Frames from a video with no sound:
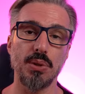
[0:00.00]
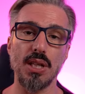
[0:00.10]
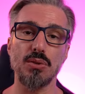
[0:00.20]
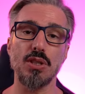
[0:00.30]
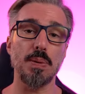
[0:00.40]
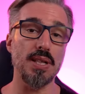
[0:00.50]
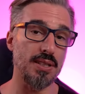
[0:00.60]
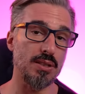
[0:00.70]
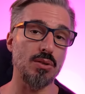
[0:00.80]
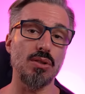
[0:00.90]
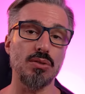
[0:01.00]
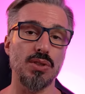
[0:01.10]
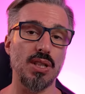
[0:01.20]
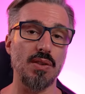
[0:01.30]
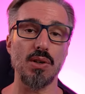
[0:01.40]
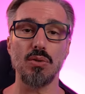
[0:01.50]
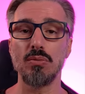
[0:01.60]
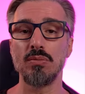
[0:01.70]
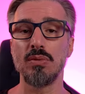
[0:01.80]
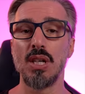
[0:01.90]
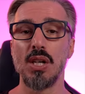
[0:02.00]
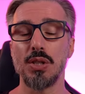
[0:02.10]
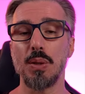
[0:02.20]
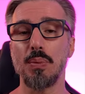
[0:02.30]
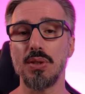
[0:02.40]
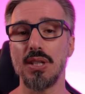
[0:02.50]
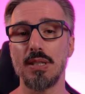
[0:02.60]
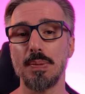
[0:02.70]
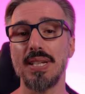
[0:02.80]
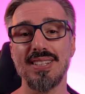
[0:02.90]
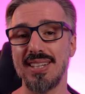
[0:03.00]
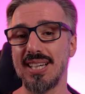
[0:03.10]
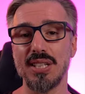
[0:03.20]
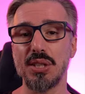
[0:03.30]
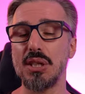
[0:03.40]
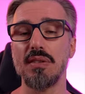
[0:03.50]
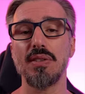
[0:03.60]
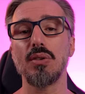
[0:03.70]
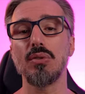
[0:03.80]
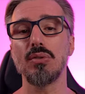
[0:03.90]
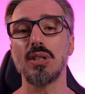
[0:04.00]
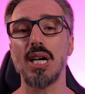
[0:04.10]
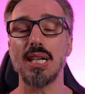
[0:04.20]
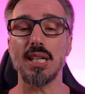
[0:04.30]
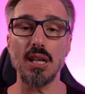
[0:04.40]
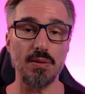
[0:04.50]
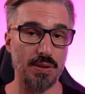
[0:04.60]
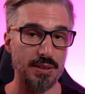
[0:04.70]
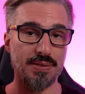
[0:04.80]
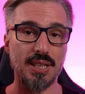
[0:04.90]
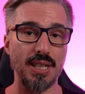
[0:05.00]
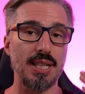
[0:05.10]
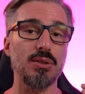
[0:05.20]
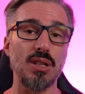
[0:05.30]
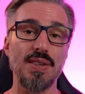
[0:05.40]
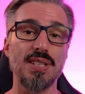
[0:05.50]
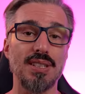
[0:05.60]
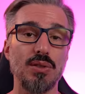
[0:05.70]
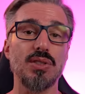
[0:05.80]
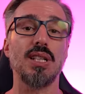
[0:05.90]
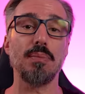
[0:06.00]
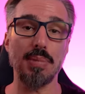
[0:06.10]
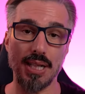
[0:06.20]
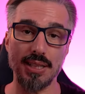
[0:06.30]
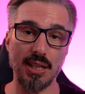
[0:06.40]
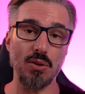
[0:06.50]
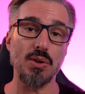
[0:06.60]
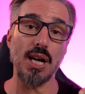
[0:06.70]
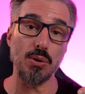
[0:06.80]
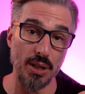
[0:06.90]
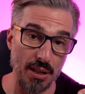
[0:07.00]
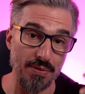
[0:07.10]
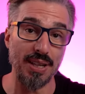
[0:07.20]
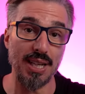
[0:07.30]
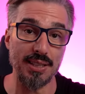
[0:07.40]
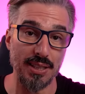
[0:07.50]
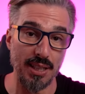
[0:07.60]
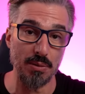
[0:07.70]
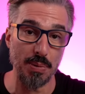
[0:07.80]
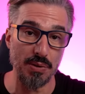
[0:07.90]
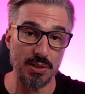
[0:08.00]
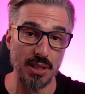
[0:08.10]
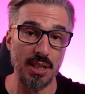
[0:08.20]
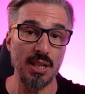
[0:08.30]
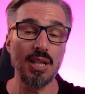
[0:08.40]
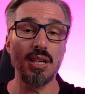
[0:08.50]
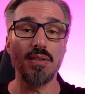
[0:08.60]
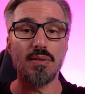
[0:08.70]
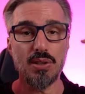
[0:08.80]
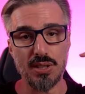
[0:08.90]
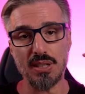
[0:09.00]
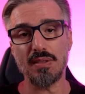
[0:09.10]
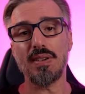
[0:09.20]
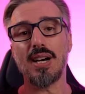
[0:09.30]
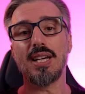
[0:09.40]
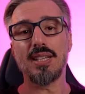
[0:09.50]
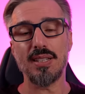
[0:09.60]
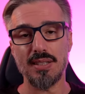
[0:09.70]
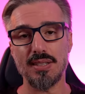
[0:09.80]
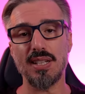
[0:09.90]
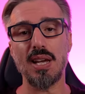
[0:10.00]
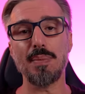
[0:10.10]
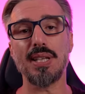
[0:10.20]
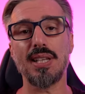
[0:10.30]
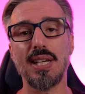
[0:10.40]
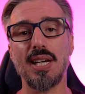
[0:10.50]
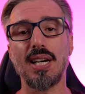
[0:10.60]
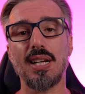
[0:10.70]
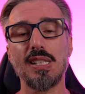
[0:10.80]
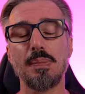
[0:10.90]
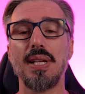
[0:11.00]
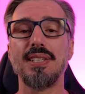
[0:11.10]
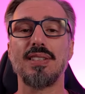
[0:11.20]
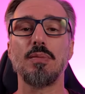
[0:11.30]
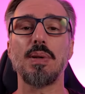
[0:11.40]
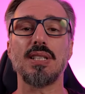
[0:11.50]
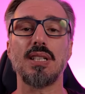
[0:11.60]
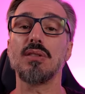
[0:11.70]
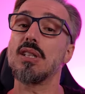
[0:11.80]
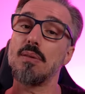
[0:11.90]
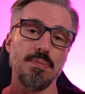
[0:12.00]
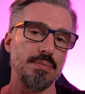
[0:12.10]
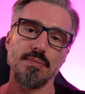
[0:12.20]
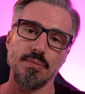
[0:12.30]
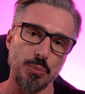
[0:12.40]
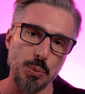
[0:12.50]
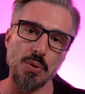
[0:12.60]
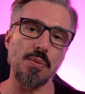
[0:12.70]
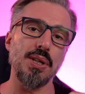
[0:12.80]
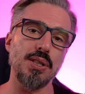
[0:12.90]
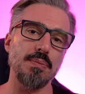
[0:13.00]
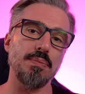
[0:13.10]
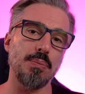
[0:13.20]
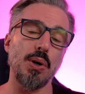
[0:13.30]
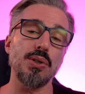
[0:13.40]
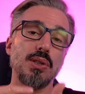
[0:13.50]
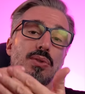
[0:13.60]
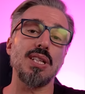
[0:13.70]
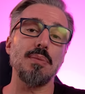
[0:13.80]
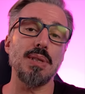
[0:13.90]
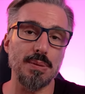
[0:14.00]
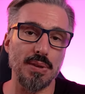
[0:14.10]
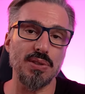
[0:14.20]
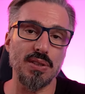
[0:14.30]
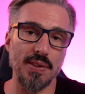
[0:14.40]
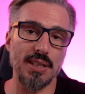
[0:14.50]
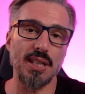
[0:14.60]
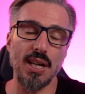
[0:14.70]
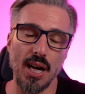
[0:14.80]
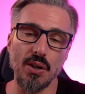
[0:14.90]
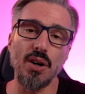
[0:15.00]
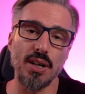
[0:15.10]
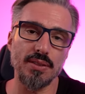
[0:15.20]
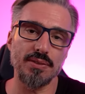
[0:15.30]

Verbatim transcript: porque as suas experiências contam. Você teve algum tipo de experiência negativa em algum lugar, aquilo vai ficar e toda vez que você lembrar daquele lugar ou alguém falar daquilo para você, você vai se remeter àquela experiência do passado que muito provavelmente pode não ser a mesma que você vai ter agora